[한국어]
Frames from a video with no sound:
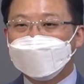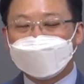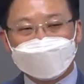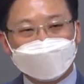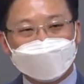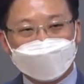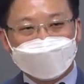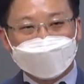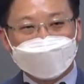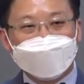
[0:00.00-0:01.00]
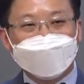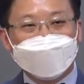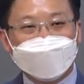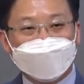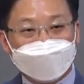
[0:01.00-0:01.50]
사실은 굉장히
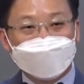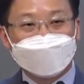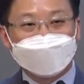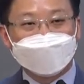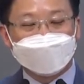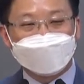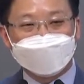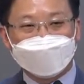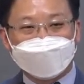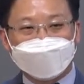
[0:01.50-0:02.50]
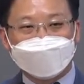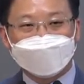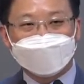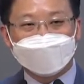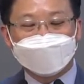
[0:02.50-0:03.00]
어리석은 것입니다.
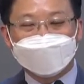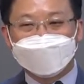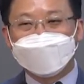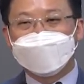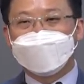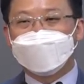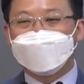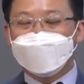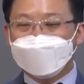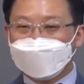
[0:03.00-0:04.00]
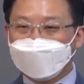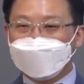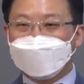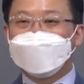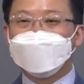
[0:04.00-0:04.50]
우리가 최선을
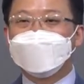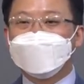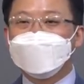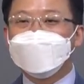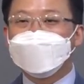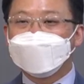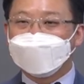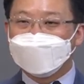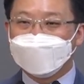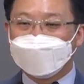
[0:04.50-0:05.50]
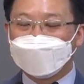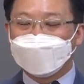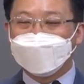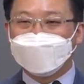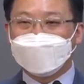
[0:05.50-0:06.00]
다하여 전쟁을
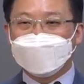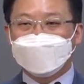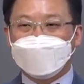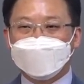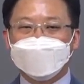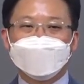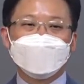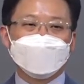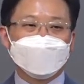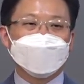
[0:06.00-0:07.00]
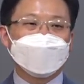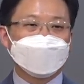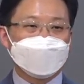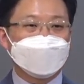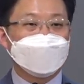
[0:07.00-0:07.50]
대비하고 마병을
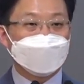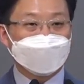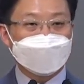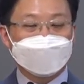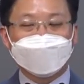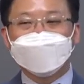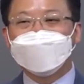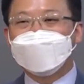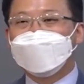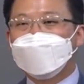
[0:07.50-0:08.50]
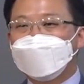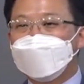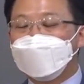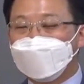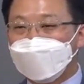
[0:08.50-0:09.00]
준비하는 것이 필요하지만
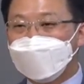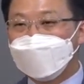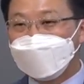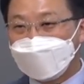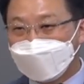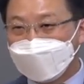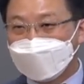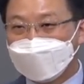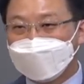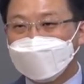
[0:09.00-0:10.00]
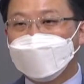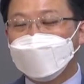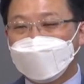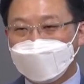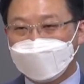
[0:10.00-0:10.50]
결국에 승리는
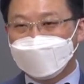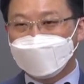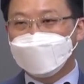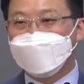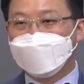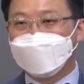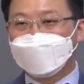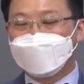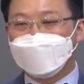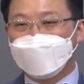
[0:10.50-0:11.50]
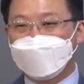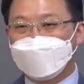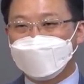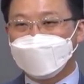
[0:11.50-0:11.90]
하나님께 있는 것입니다.